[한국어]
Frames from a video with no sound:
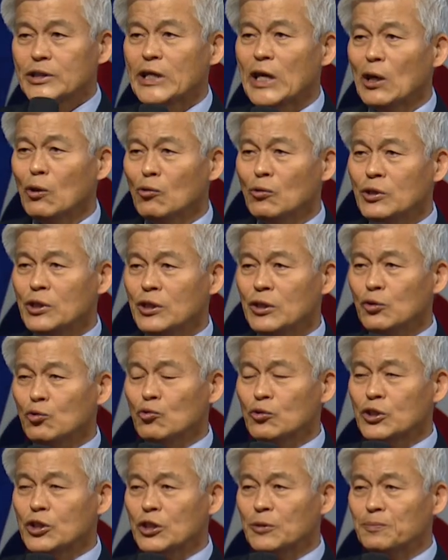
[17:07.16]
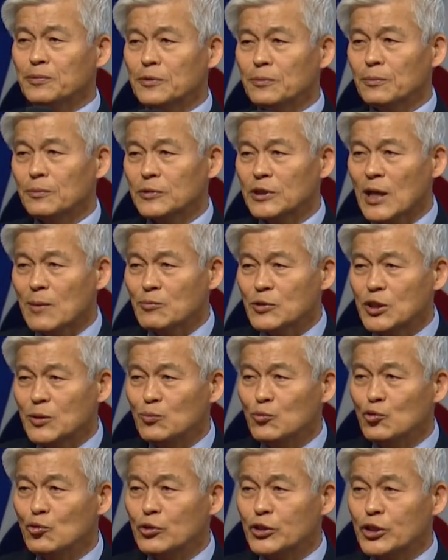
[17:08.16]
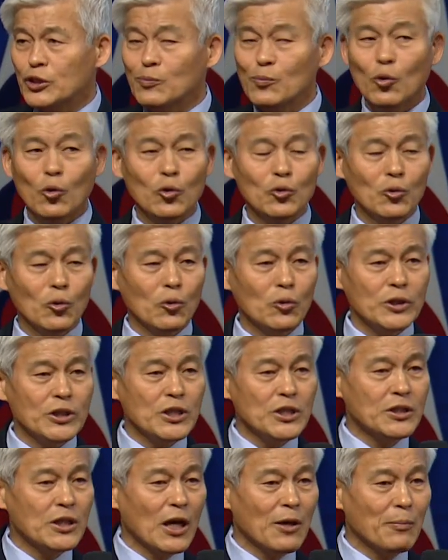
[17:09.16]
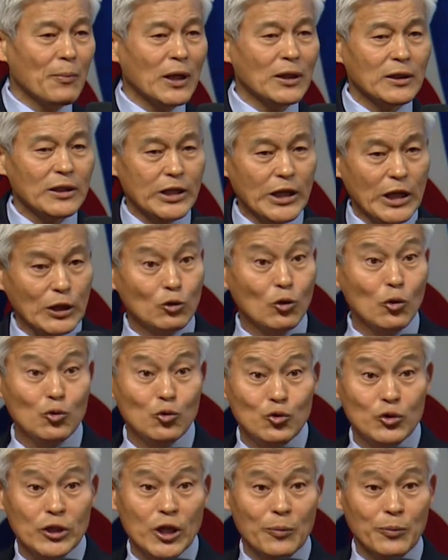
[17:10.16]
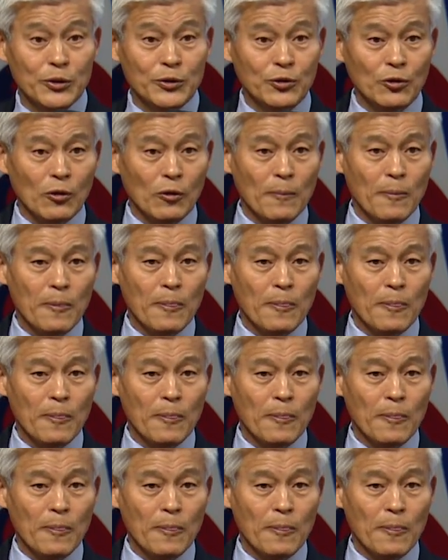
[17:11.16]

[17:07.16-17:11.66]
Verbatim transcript: 체온이 60, 36.5도 이상만 계속 유지되면요.